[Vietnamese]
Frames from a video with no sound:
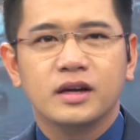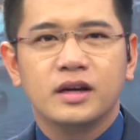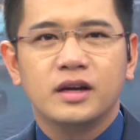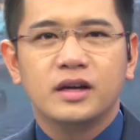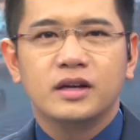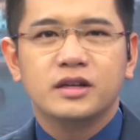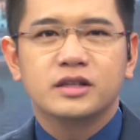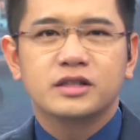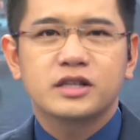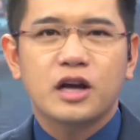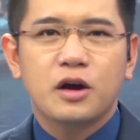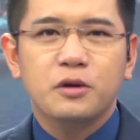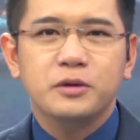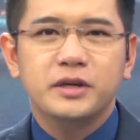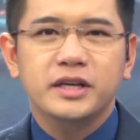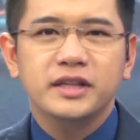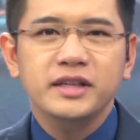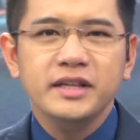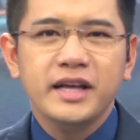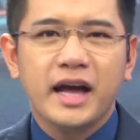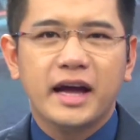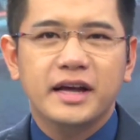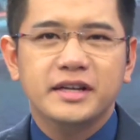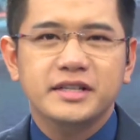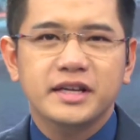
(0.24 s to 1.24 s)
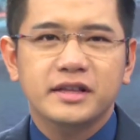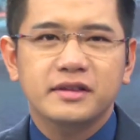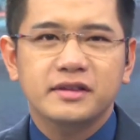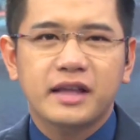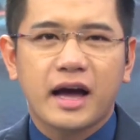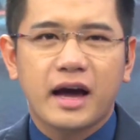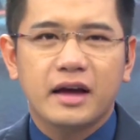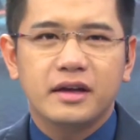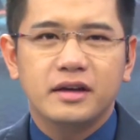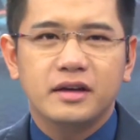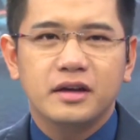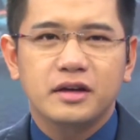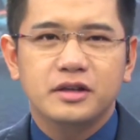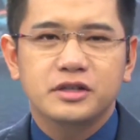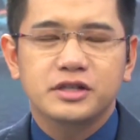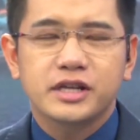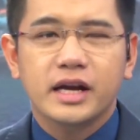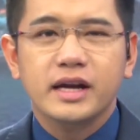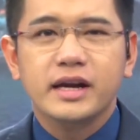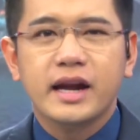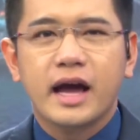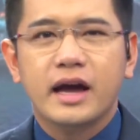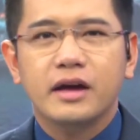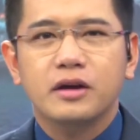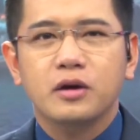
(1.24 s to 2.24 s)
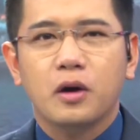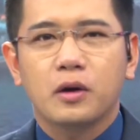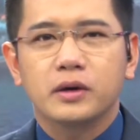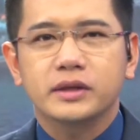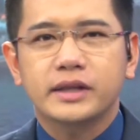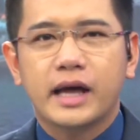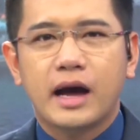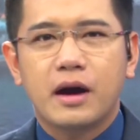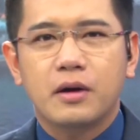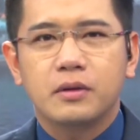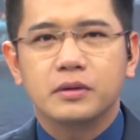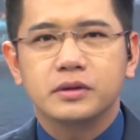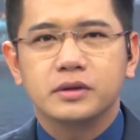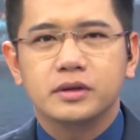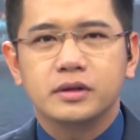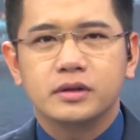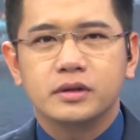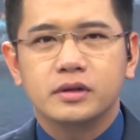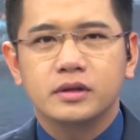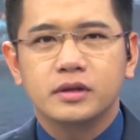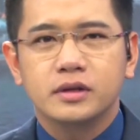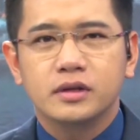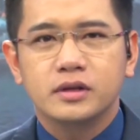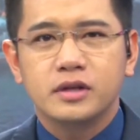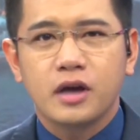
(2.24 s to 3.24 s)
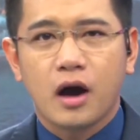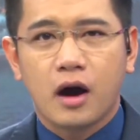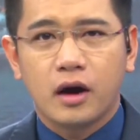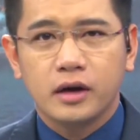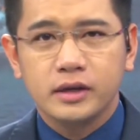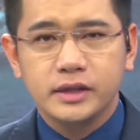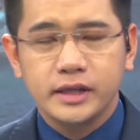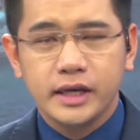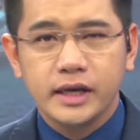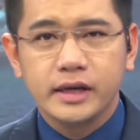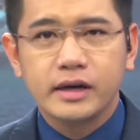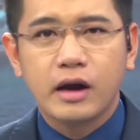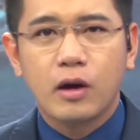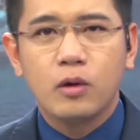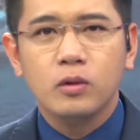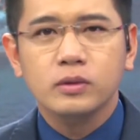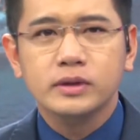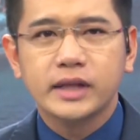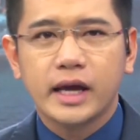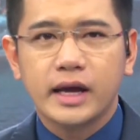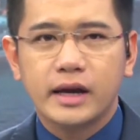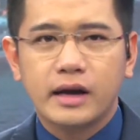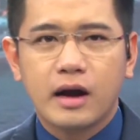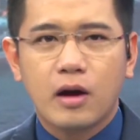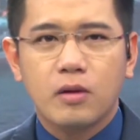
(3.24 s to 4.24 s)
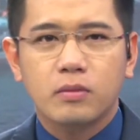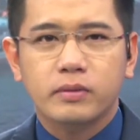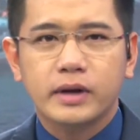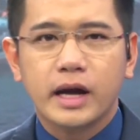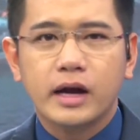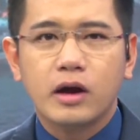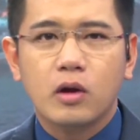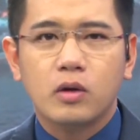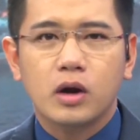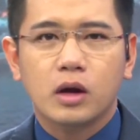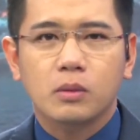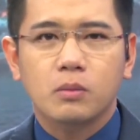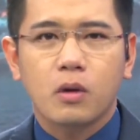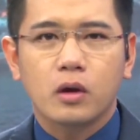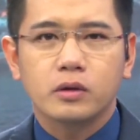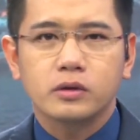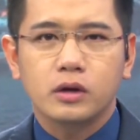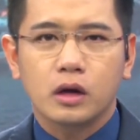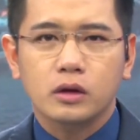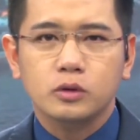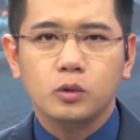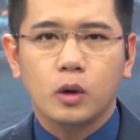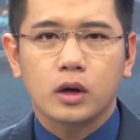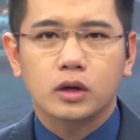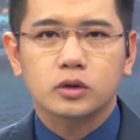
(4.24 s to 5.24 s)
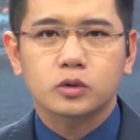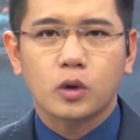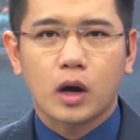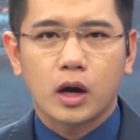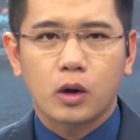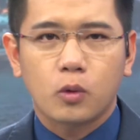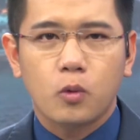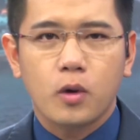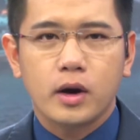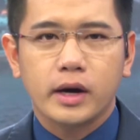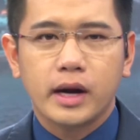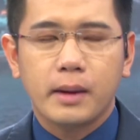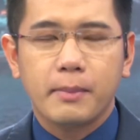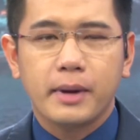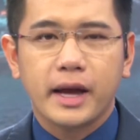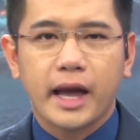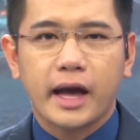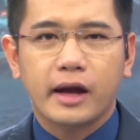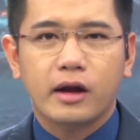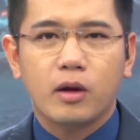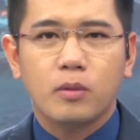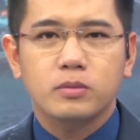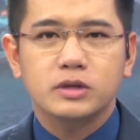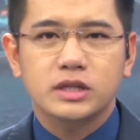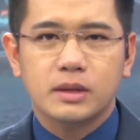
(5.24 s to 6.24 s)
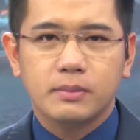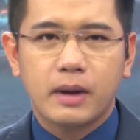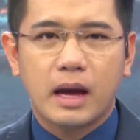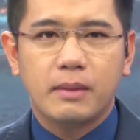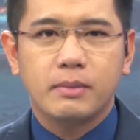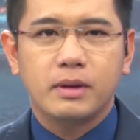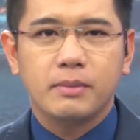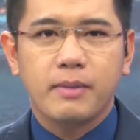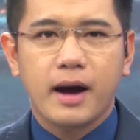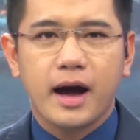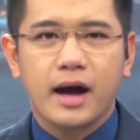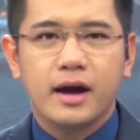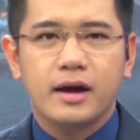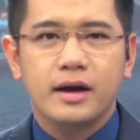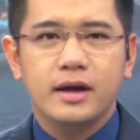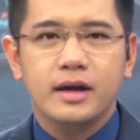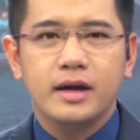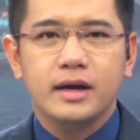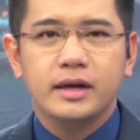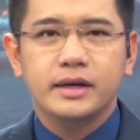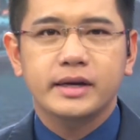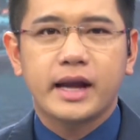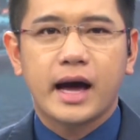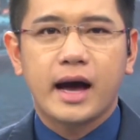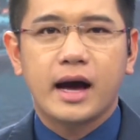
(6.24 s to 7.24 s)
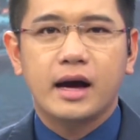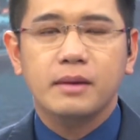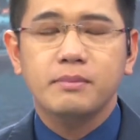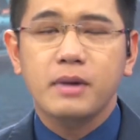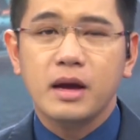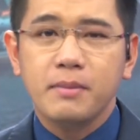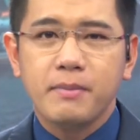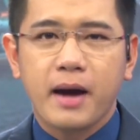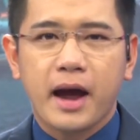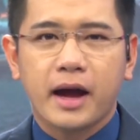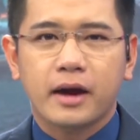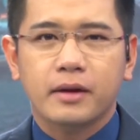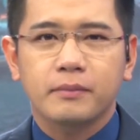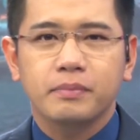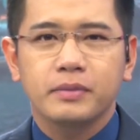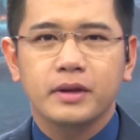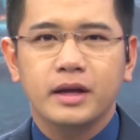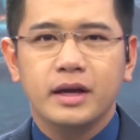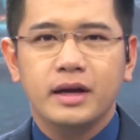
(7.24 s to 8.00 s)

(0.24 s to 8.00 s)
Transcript: Sau 9 ngày tranh tài, sáng nay hội thao võ chiến đấu tay không các câu lạc bộ võ thuật toàn quân năm 2023 đã bế mạc.